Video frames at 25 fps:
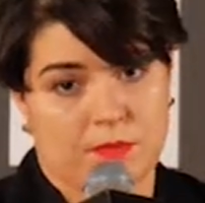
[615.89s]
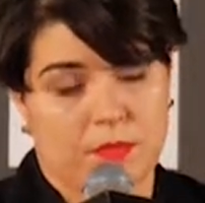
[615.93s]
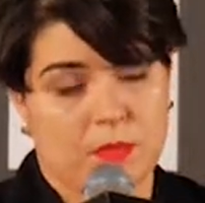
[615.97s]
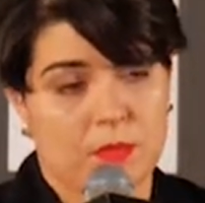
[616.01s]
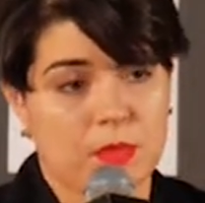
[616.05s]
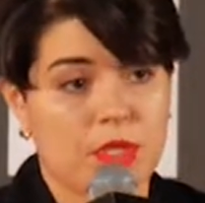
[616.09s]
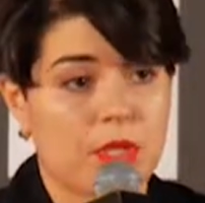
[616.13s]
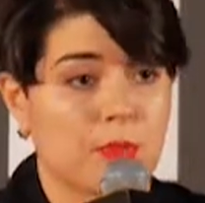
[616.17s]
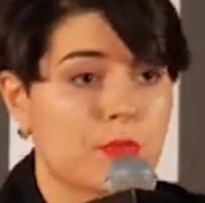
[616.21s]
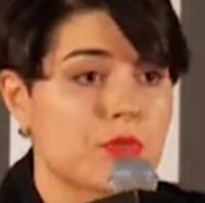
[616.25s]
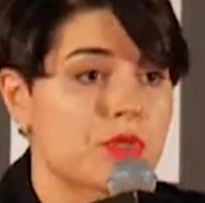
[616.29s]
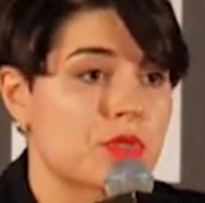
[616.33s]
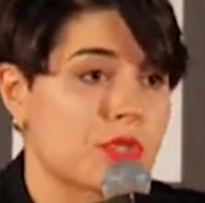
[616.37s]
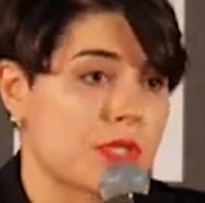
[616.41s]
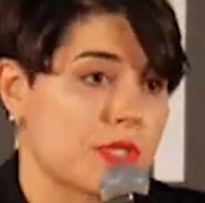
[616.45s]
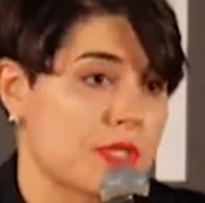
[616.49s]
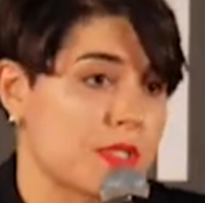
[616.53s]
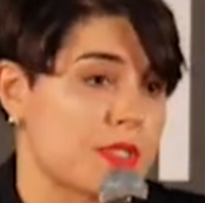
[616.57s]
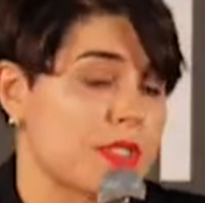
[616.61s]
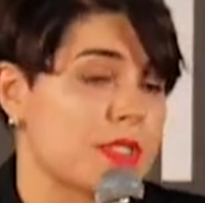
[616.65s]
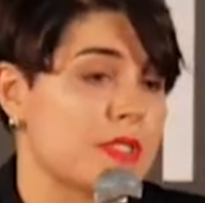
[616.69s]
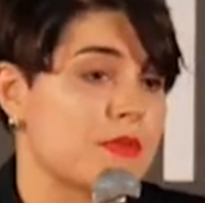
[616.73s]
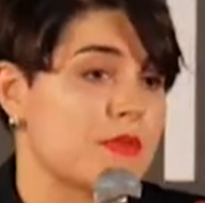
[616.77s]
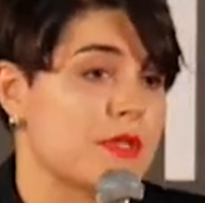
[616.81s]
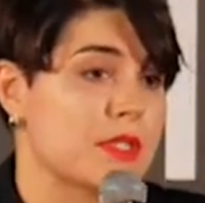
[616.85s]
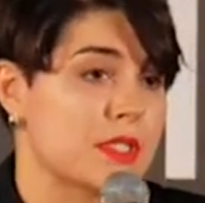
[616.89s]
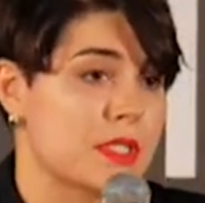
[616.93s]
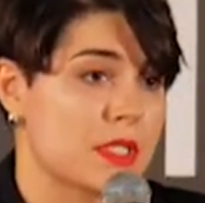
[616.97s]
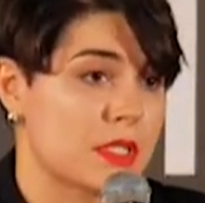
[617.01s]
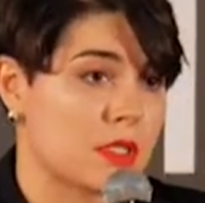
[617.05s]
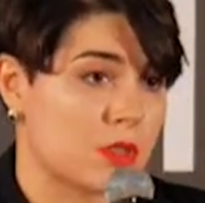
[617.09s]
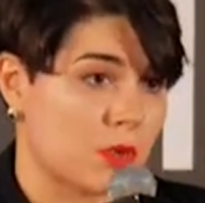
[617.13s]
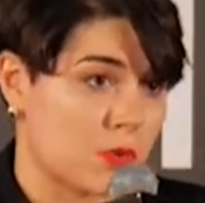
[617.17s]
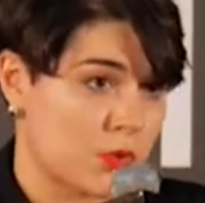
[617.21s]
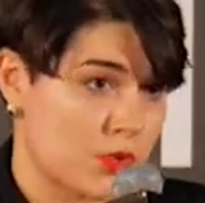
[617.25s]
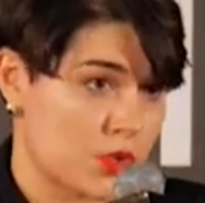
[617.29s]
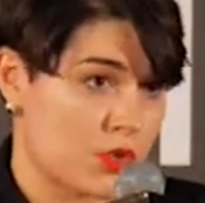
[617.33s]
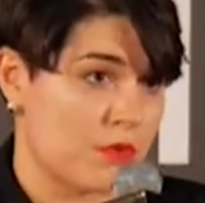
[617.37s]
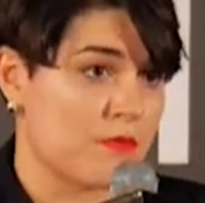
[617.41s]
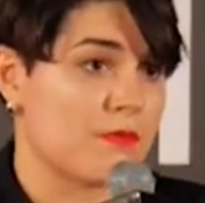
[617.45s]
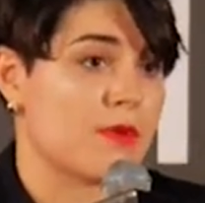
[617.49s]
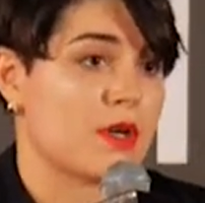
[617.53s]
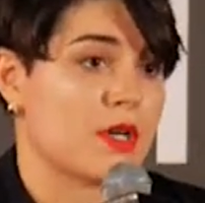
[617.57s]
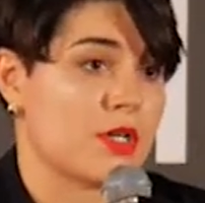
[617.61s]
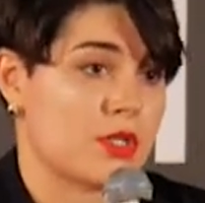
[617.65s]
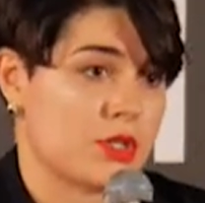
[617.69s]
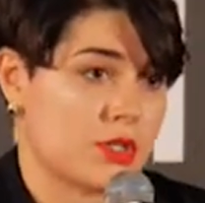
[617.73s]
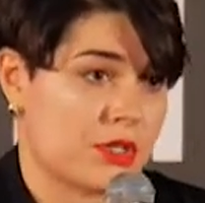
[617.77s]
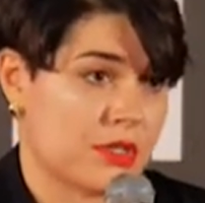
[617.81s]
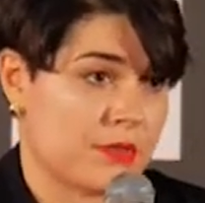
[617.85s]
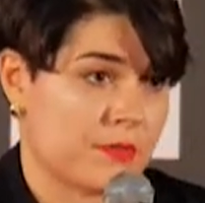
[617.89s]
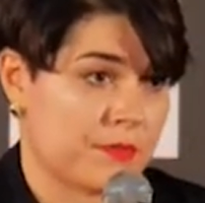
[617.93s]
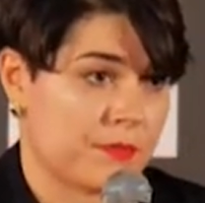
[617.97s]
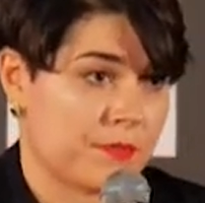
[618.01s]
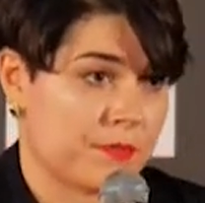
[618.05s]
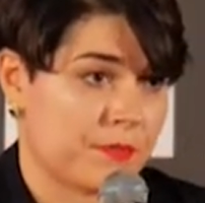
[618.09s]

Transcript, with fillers: потому что это действительно очень важно.